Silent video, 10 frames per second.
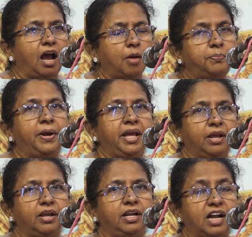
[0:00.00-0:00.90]
அப்படி
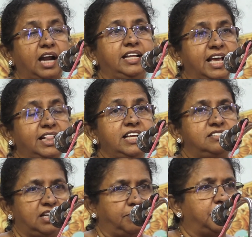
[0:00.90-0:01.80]
நான் எதை
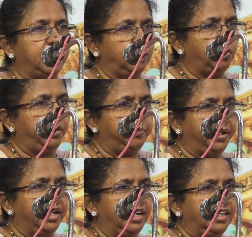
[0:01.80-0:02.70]
சிறப்பாக
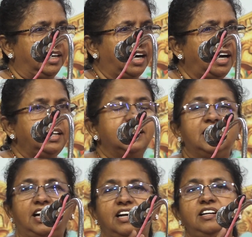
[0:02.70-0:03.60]
குறிப்பிடுகிறேன் என்றால்
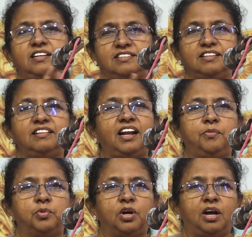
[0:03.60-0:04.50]
இங்கு ரெண்டு
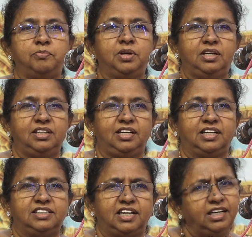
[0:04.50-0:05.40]
சிந்தனை முகாம்கள்
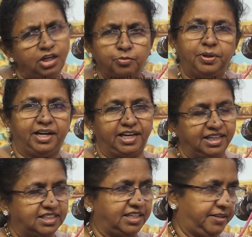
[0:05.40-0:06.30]
இருக்கின்றன இன்னும்
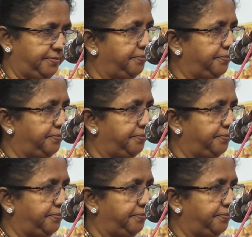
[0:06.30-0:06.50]
இருக்கின்றன